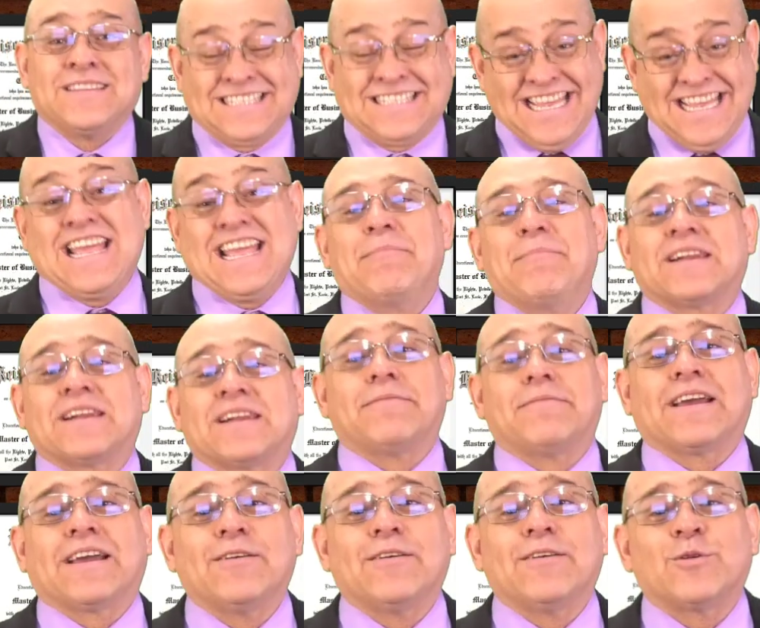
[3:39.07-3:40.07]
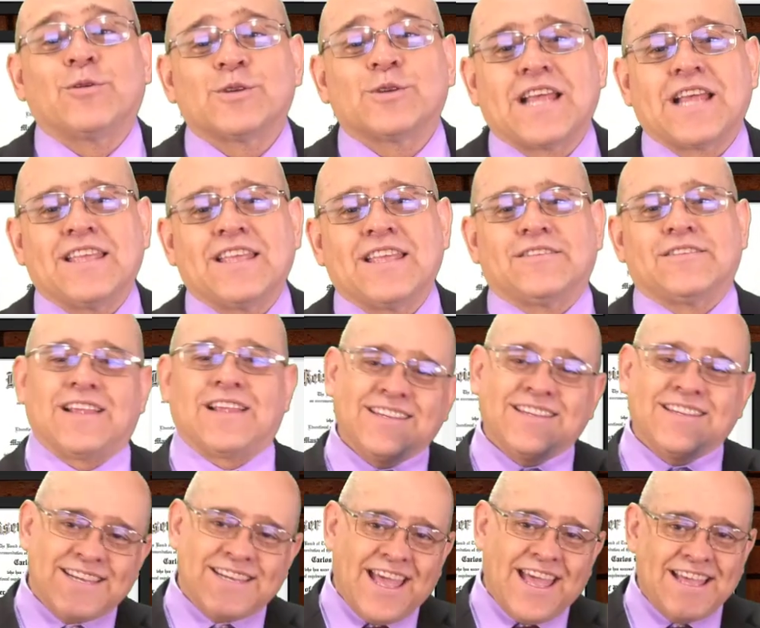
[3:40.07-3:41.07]
sí, ya me rebajé unos años.
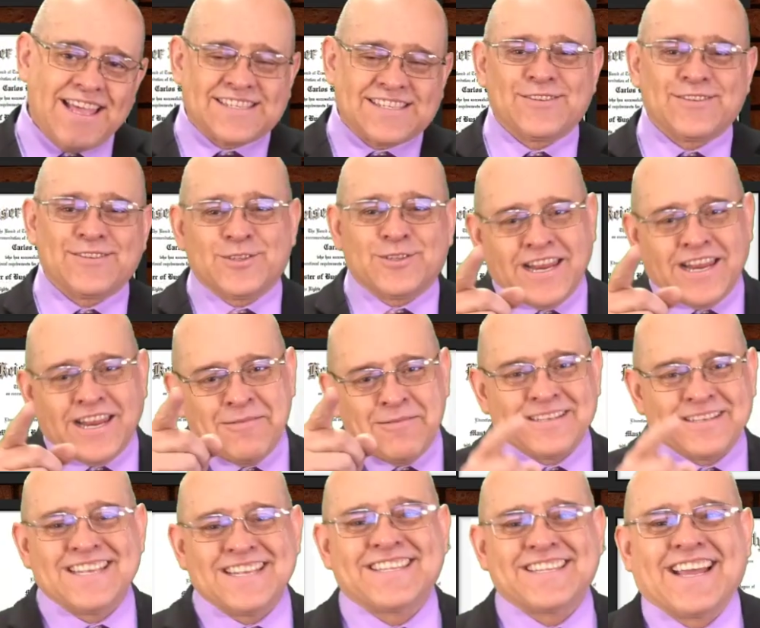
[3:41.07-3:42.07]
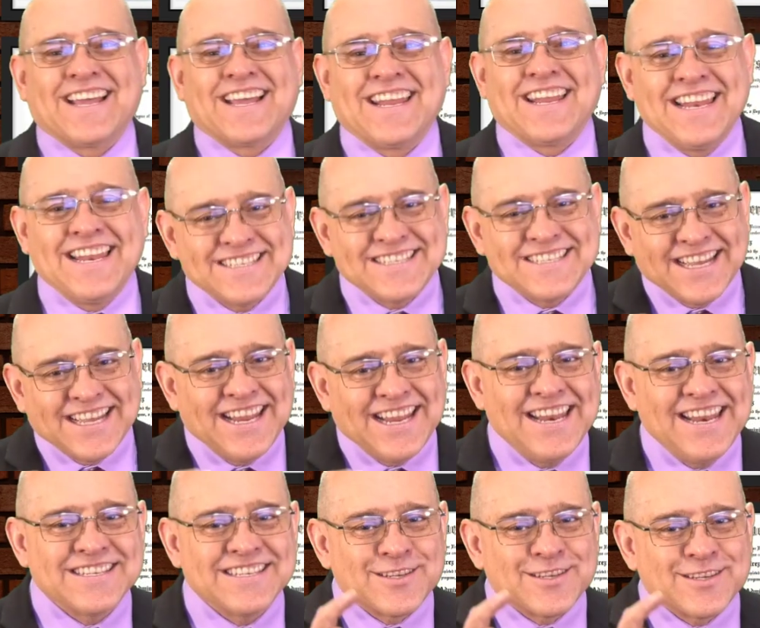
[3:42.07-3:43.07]
Así es, suscríbase a este canal. Este
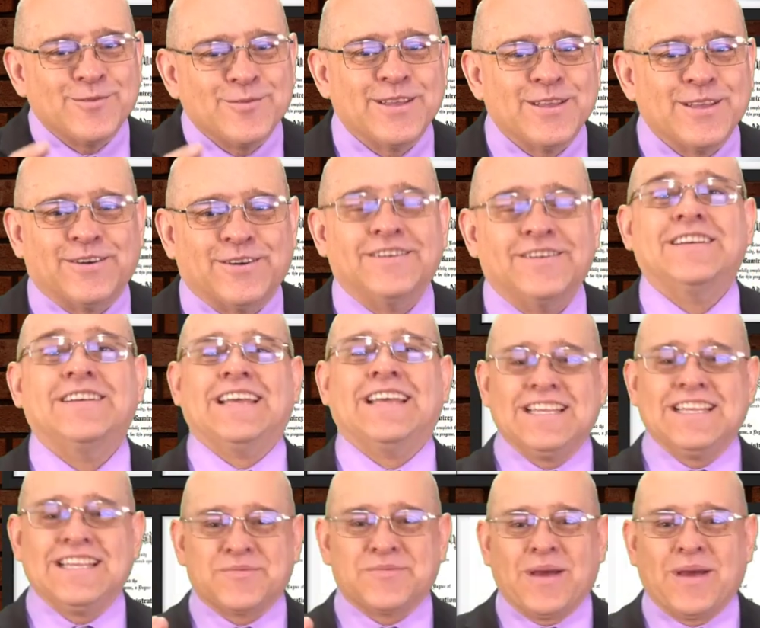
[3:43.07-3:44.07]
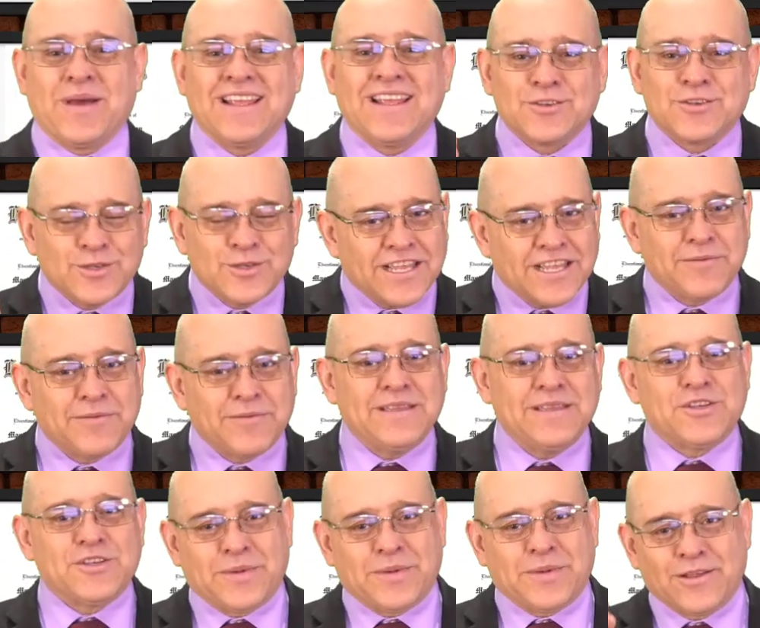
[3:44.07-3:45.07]
canal es suyo, es para su
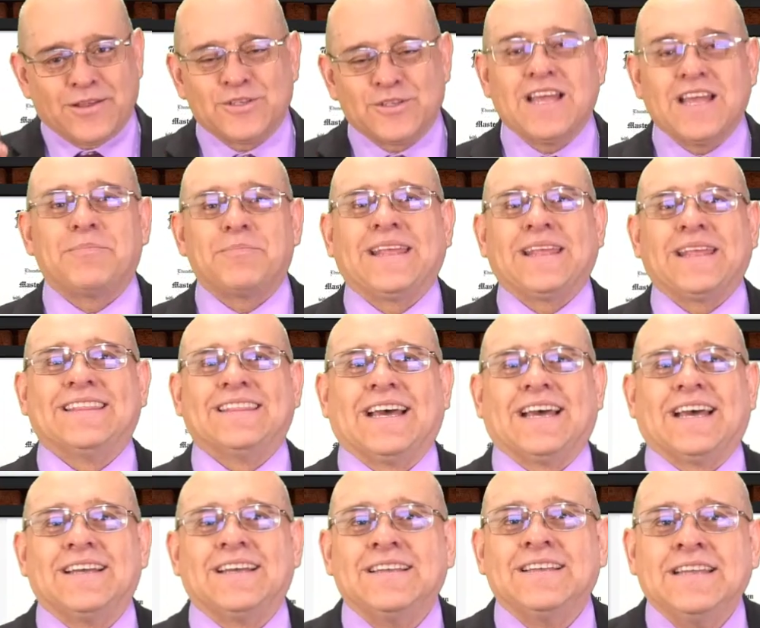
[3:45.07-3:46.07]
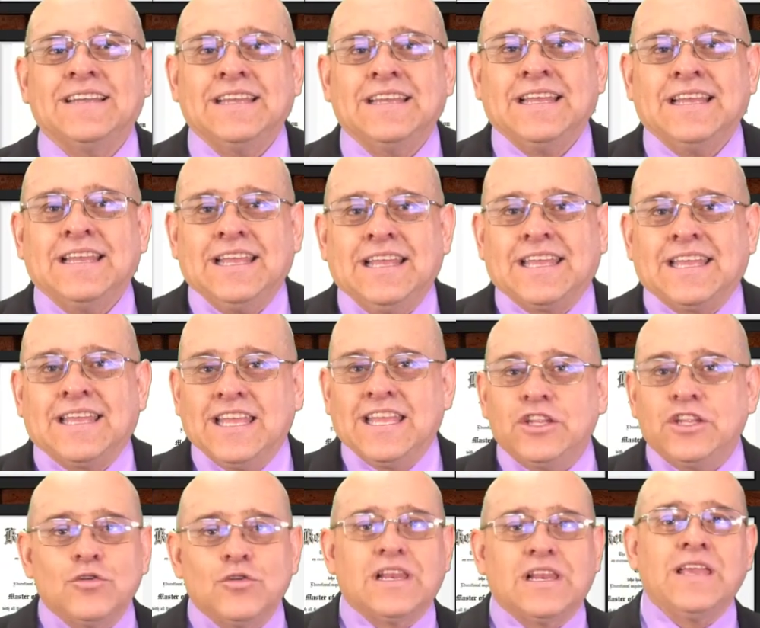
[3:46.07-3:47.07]
servicio, para que usted aprenda. Can
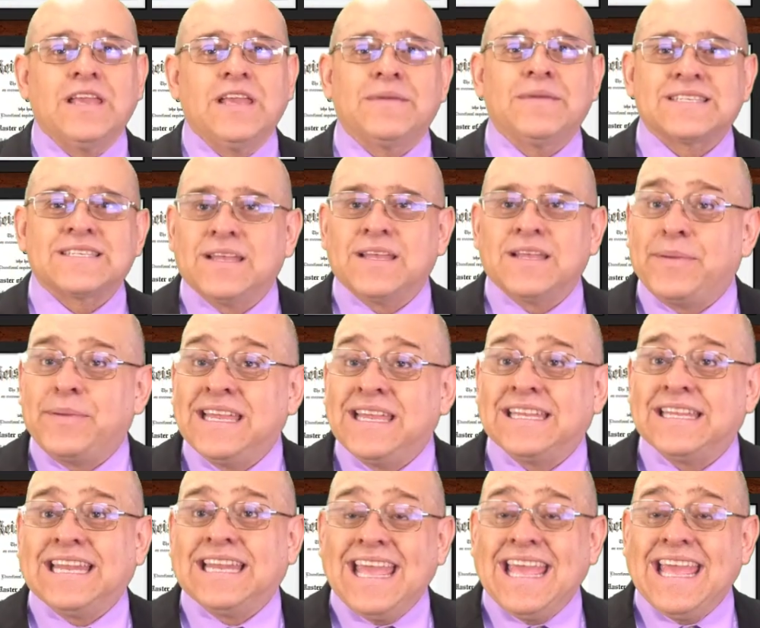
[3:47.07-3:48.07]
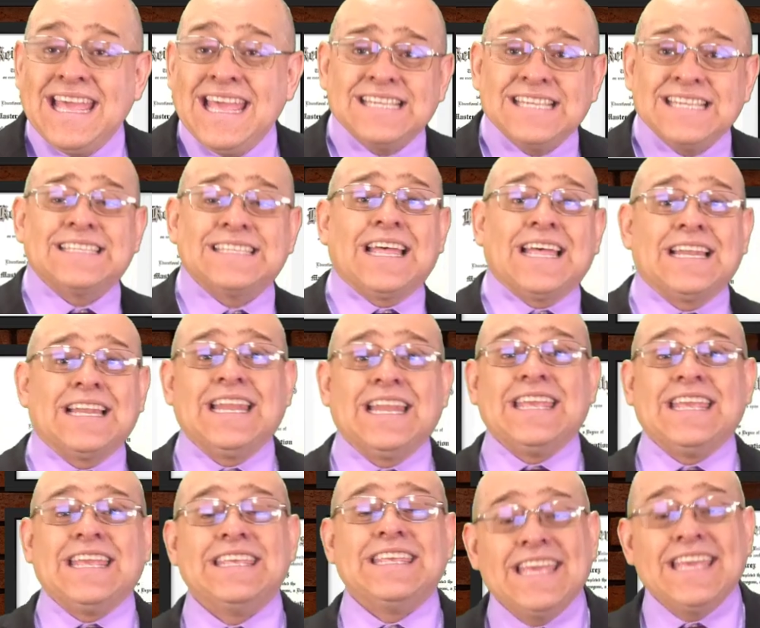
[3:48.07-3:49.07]
you claim as dependent? Esta
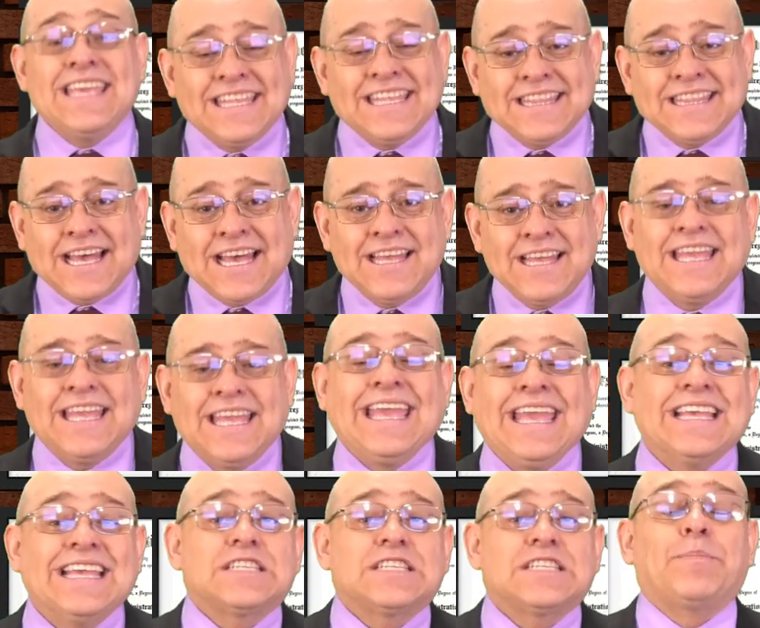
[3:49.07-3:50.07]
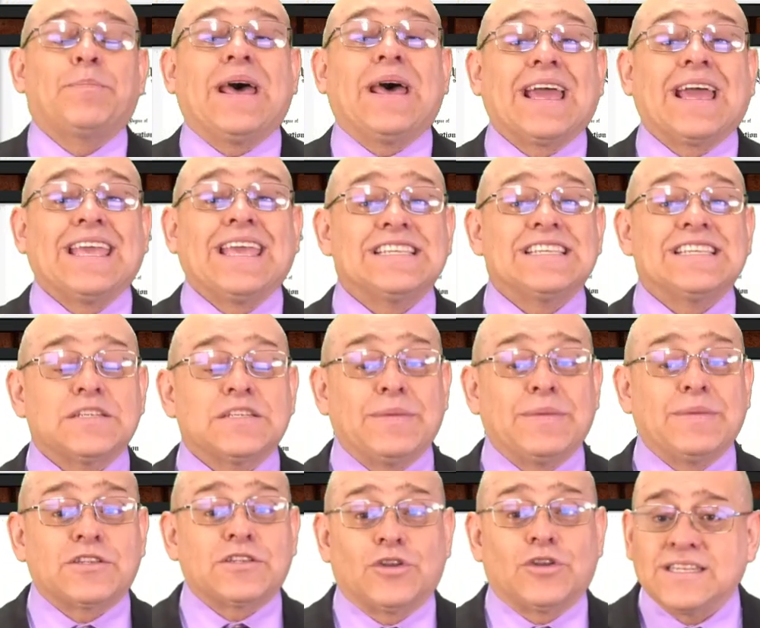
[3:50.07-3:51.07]
leyenda es para aquellas
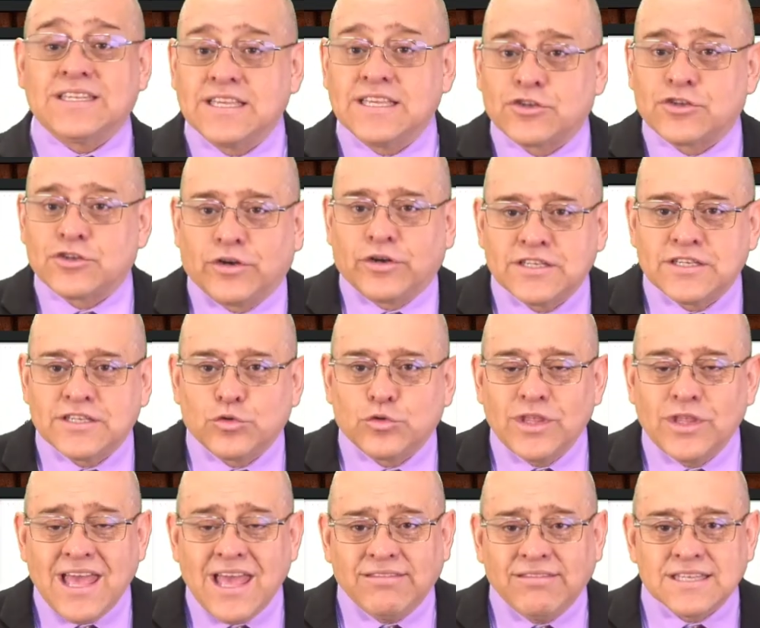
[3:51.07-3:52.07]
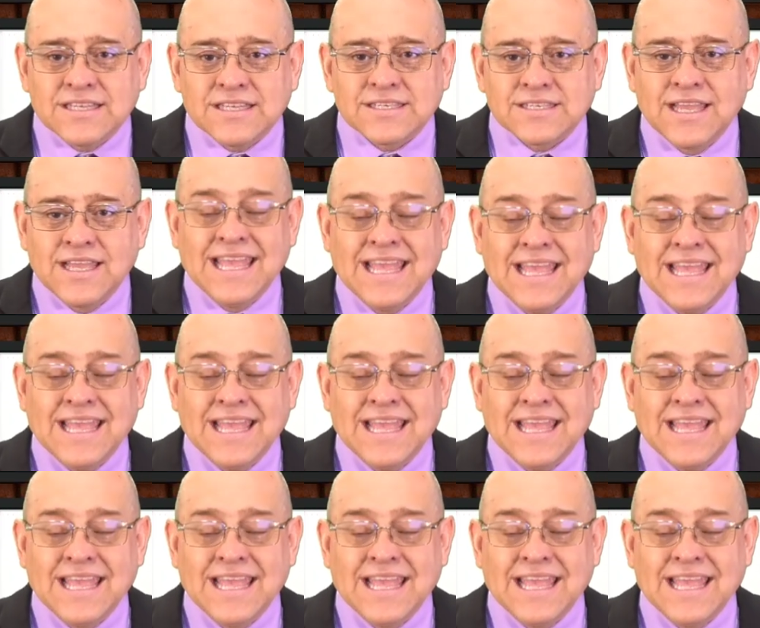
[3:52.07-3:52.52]
personas que son estudiantes